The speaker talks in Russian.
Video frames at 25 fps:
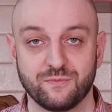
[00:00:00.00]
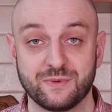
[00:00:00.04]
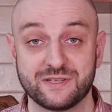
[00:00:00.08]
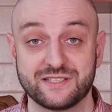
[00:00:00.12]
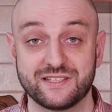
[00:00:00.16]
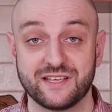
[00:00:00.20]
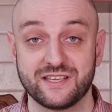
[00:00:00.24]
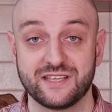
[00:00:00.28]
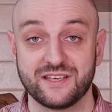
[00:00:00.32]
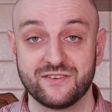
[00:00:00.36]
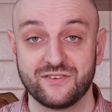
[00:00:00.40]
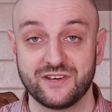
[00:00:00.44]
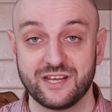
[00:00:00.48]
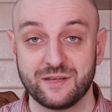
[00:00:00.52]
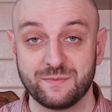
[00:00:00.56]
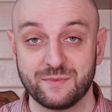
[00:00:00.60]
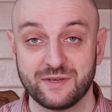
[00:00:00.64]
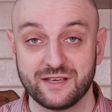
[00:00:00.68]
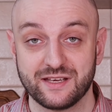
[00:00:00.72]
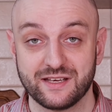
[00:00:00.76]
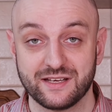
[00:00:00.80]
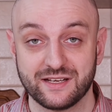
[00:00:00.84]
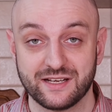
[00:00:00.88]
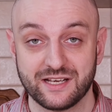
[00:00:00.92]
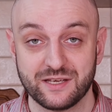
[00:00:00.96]
В последнее
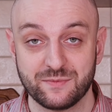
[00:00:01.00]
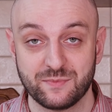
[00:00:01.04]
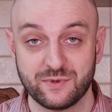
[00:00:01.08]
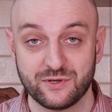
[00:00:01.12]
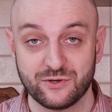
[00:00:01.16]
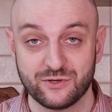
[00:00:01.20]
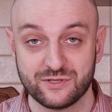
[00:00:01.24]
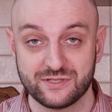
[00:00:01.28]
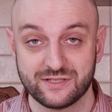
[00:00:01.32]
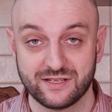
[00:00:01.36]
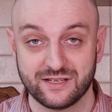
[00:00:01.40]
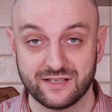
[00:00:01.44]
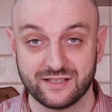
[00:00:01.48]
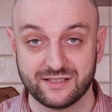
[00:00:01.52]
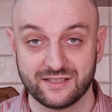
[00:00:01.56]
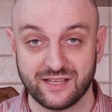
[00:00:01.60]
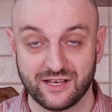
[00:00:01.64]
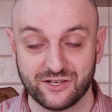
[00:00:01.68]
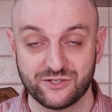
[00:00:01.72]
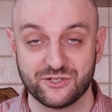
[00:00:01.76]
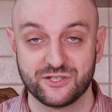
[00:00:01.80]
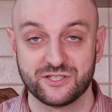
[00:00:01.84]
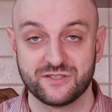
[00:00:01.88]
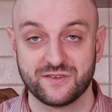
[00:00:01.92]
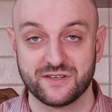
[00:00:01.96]
время кайпероска,
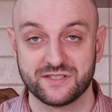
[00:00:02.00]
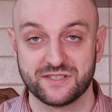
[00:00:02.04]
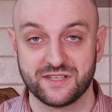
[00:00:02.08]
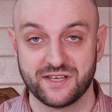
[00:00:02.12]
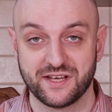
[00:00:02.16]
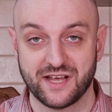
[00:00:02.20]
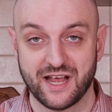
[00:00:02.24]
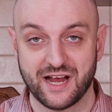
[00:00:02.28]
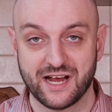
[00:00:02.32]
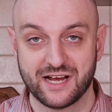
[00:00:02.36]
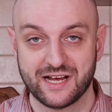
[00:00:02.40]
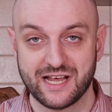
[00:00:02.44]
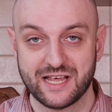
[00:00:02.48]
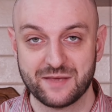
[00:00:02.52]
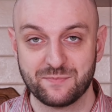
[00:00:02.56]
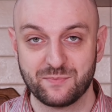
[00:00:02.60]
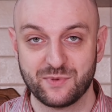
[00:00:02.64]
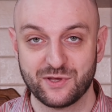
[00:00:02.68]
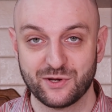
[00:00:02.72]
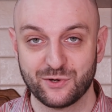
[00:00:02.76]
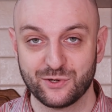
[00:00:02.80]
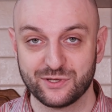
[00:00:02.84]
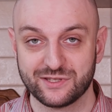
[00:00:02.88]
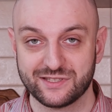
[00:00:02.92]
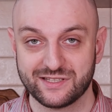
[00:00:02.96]
также известная как
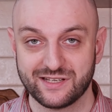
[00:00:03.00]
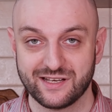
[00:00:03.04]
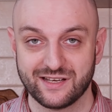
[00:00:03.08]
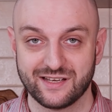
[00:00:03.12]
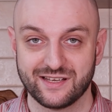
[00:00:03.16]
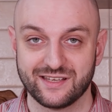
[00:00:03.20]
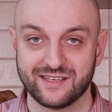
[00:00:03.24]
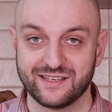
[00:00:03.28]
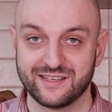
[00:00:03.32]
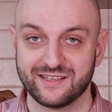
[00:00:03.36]
кайпиротка